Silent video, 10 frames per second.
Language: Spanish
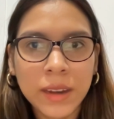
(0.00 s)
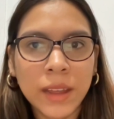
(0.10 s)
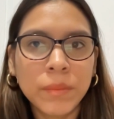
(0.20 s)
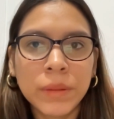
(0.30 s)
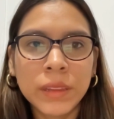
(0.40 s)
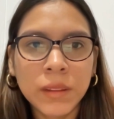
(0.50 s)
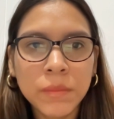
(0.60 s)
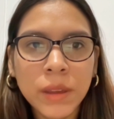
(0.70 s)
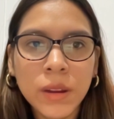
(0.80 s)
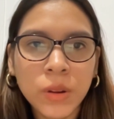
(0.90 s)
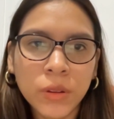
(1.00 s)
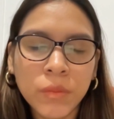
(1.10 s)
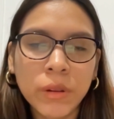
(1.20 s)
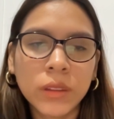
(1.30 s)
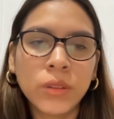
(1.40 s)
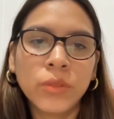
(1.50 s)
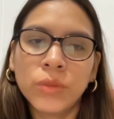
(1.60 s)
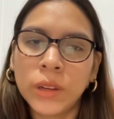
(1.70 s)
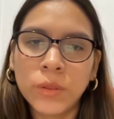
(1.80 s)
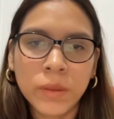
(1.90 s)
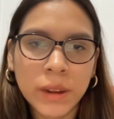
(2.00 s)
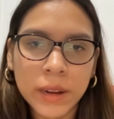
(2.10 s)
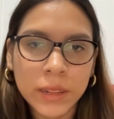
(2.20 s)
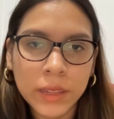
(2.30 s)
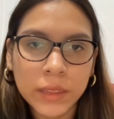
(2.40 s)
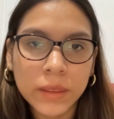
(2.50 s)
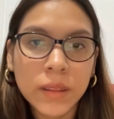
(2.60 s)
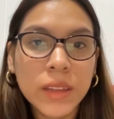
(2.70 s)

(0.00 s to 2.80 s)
la pandemia lo ha convertido en una nueva realidad.